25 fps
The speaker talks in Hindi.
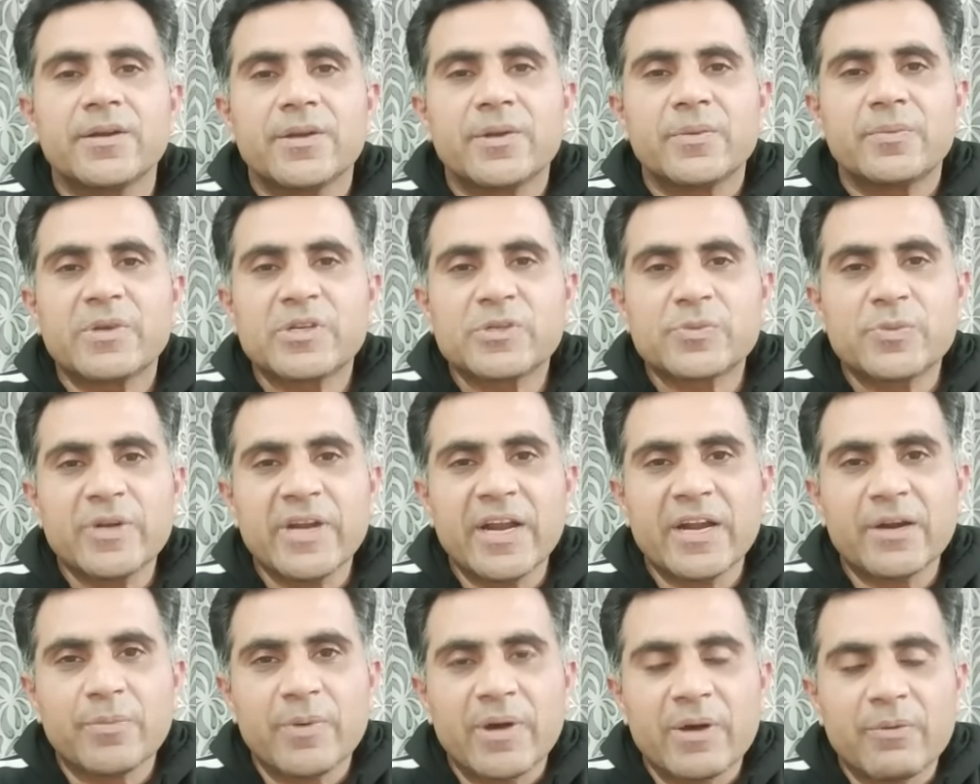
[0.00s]

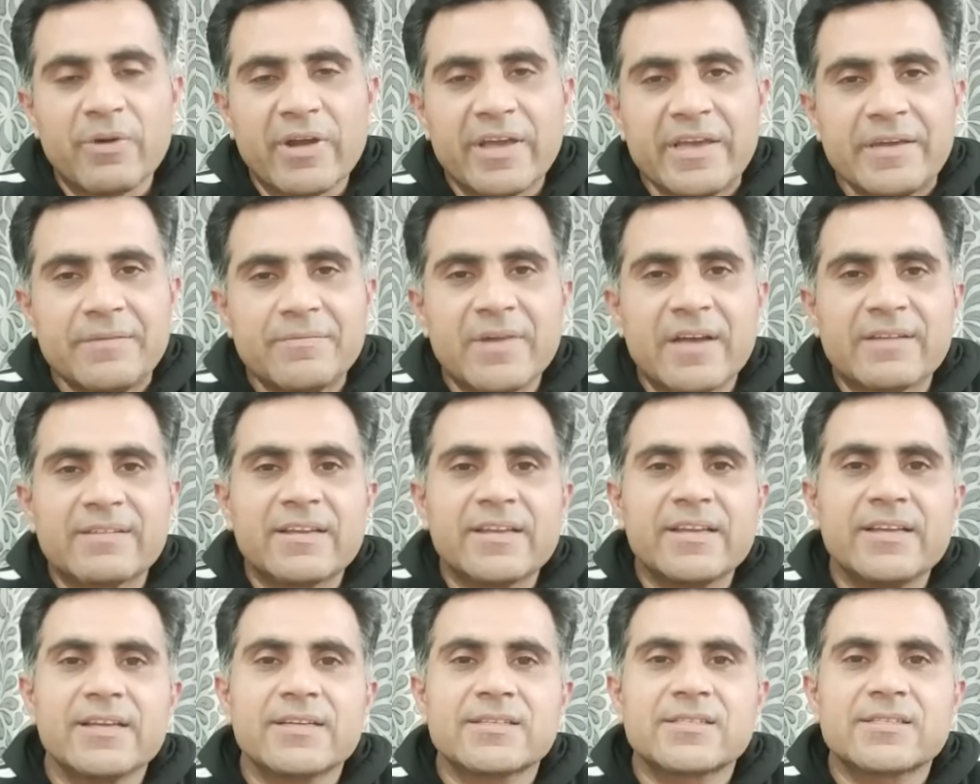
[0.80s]
रहीम
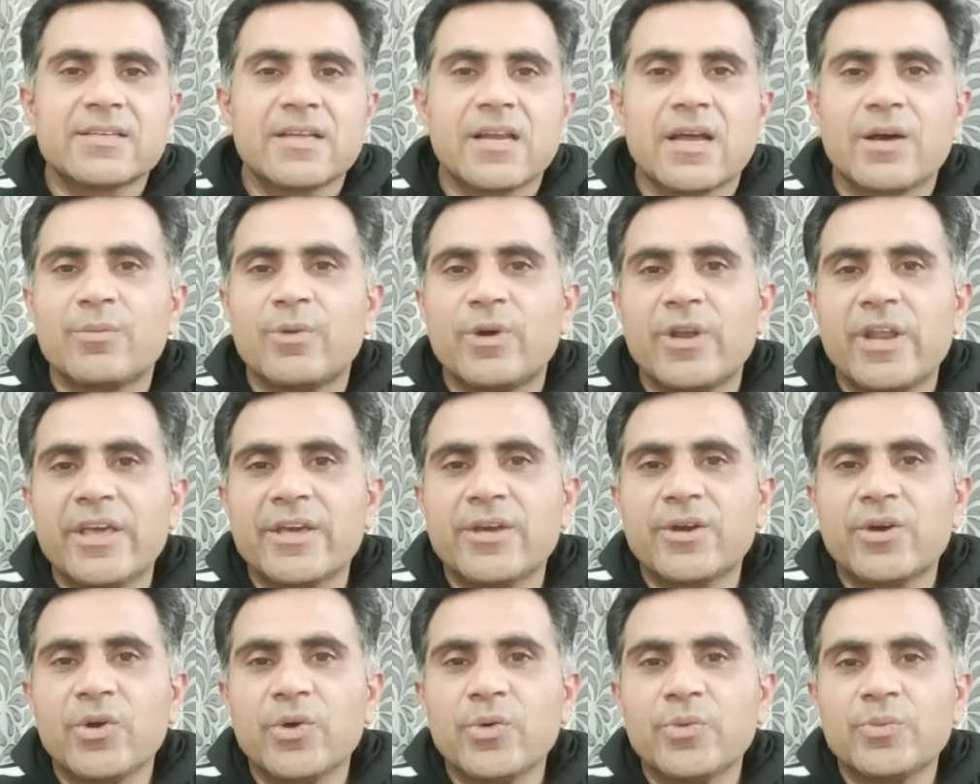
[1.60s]
नादरीन अल्लाम
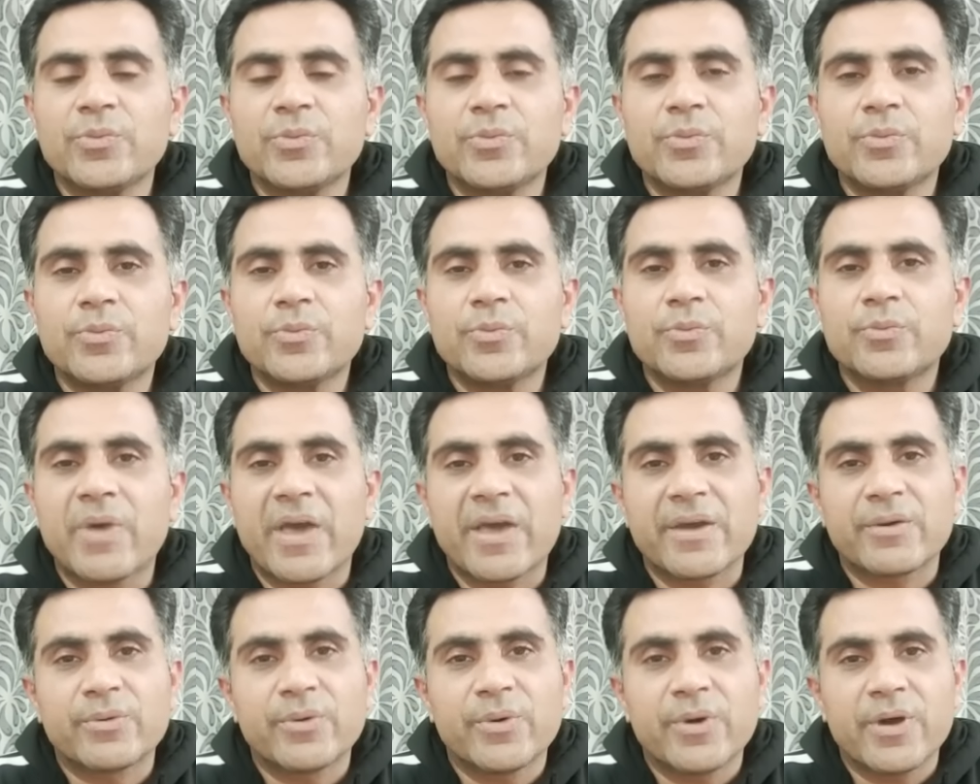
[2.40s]

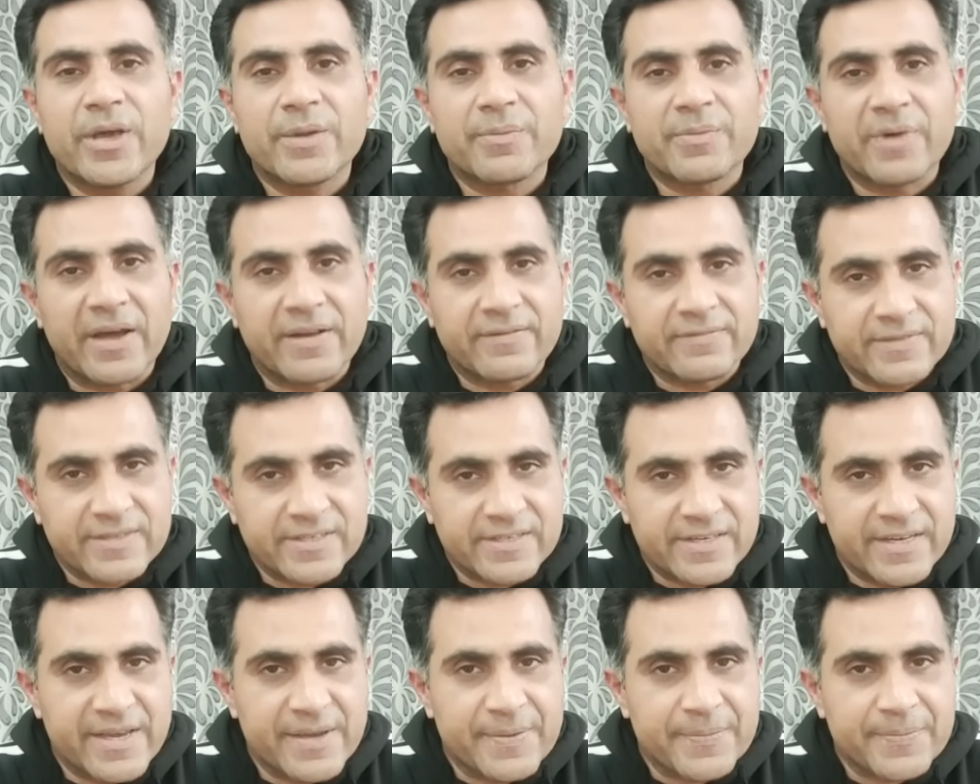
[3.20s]
मैं हूँ इमरान
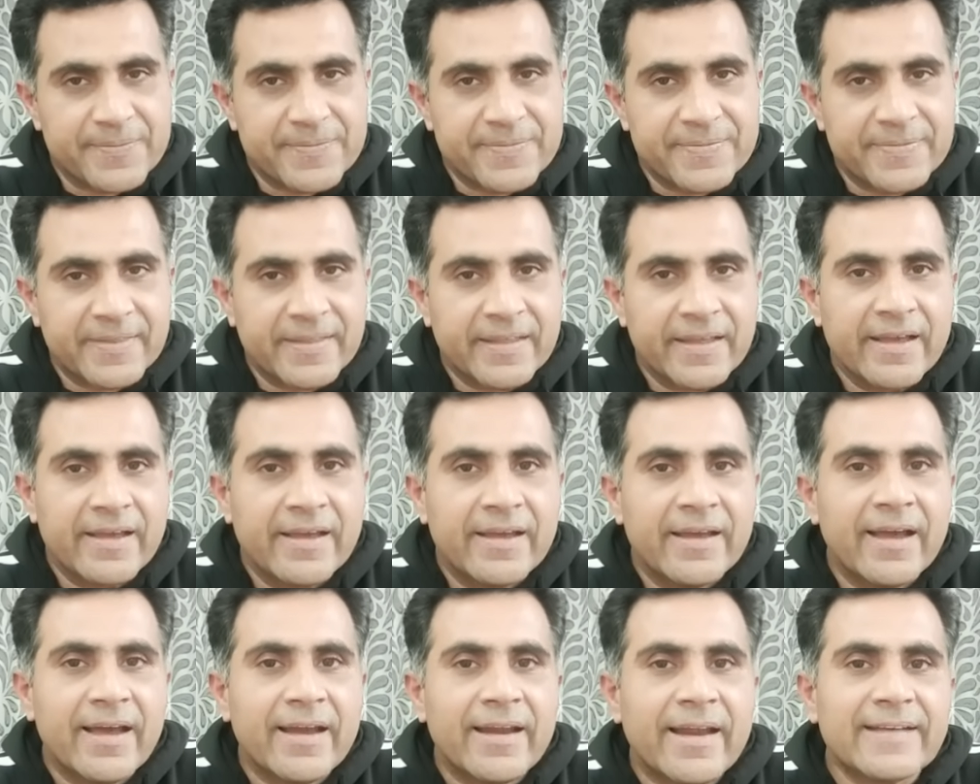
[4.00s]
वसीम
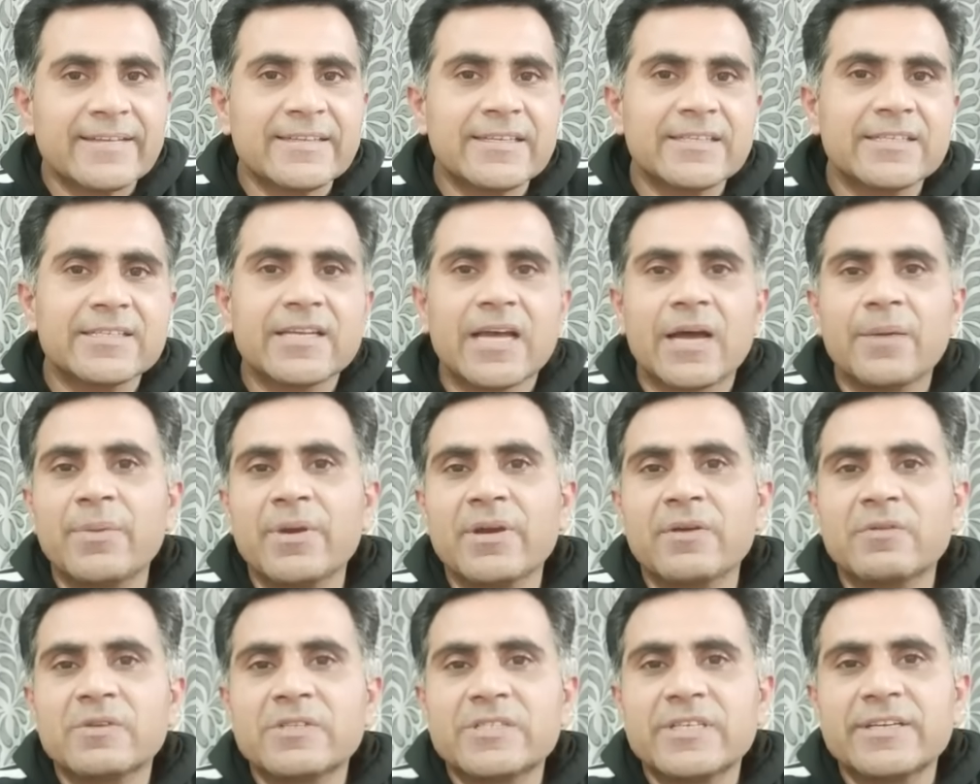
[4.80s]
नाजन
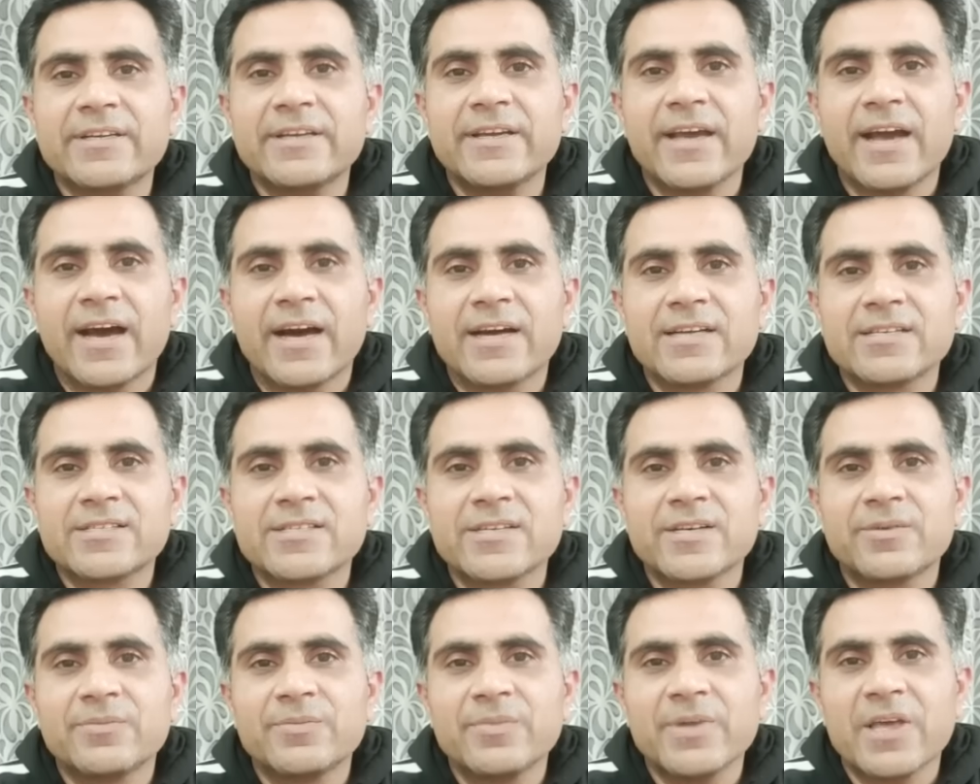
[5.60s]
सबक वज़ी
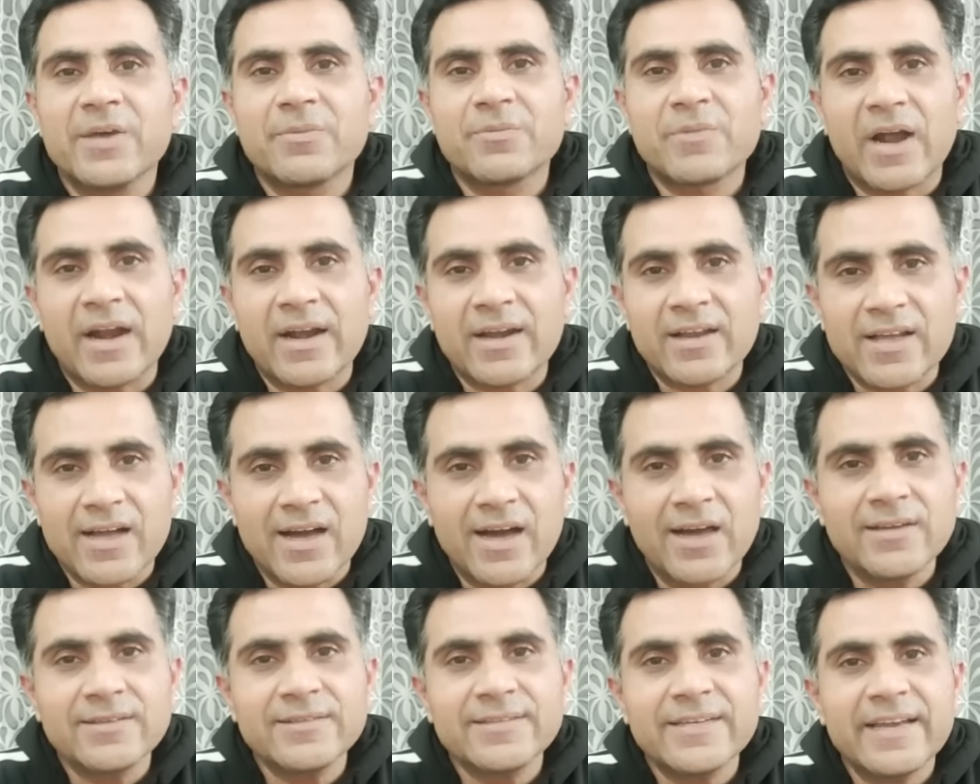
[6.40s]
अजम इमरान
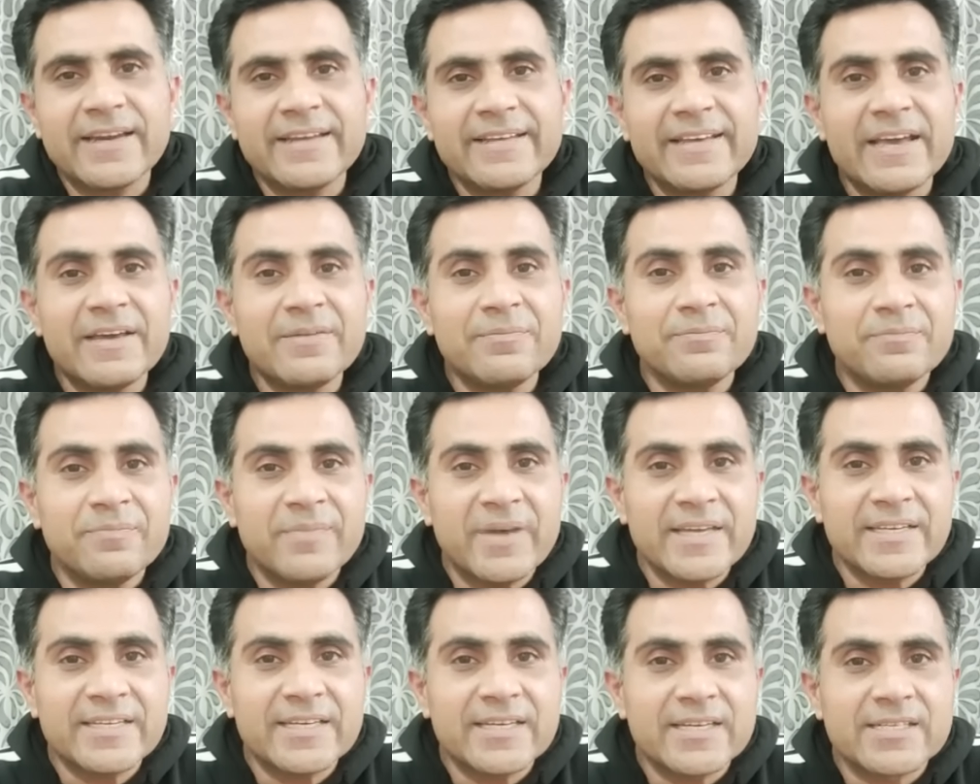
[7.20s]
ख़ान के लिए
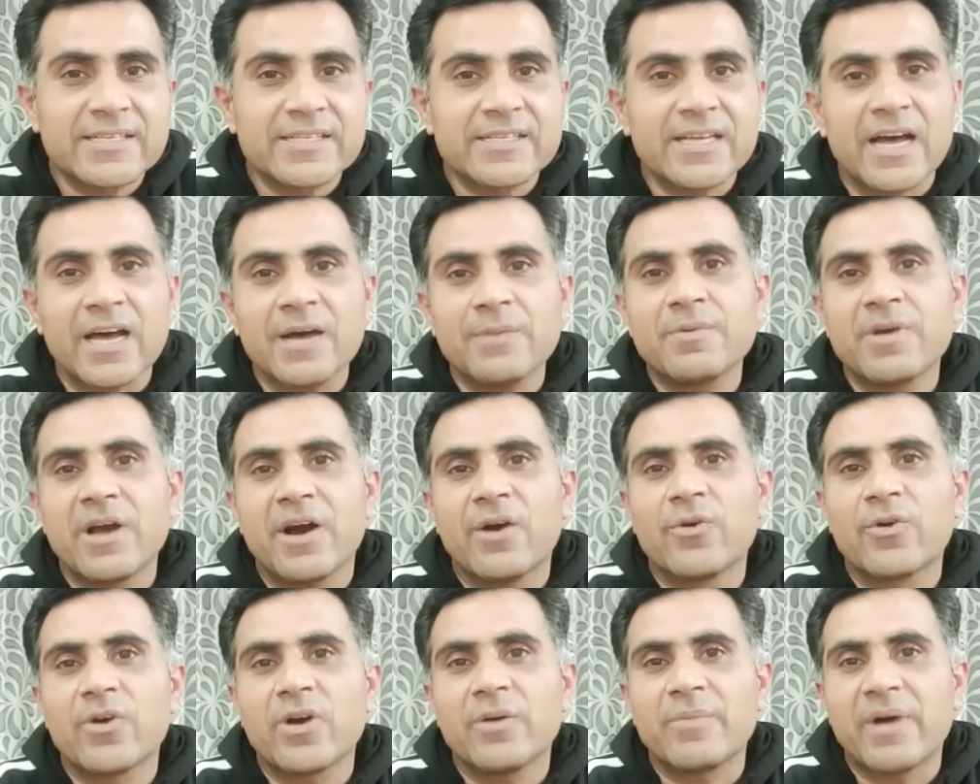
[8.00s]
मेजर साहब का
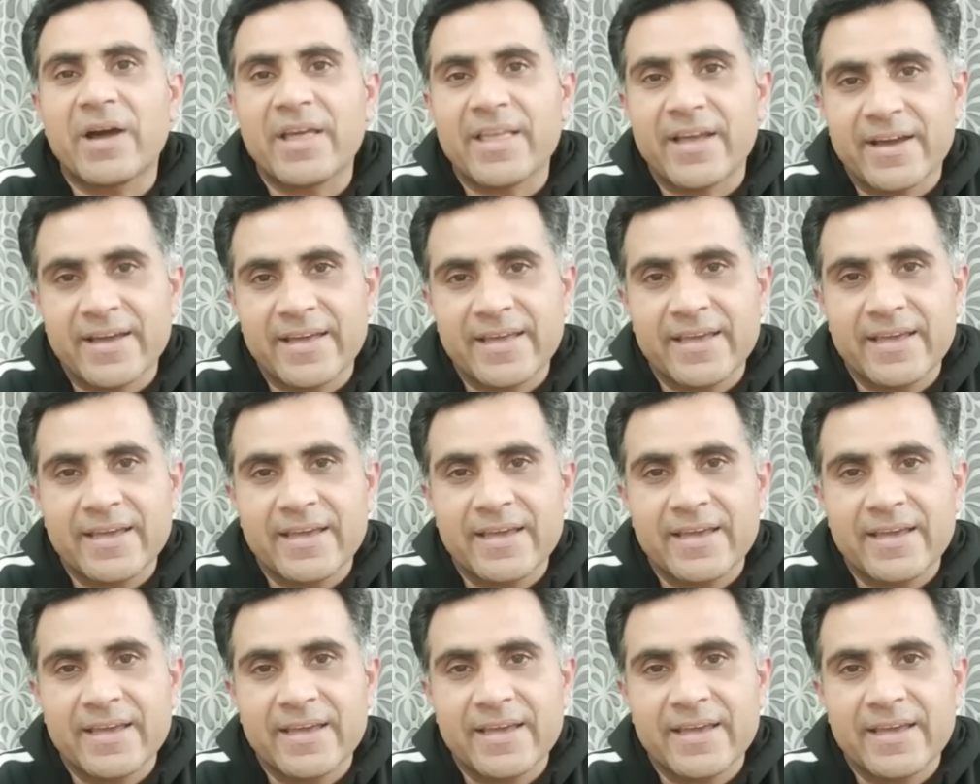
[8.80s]
हुक्म आया है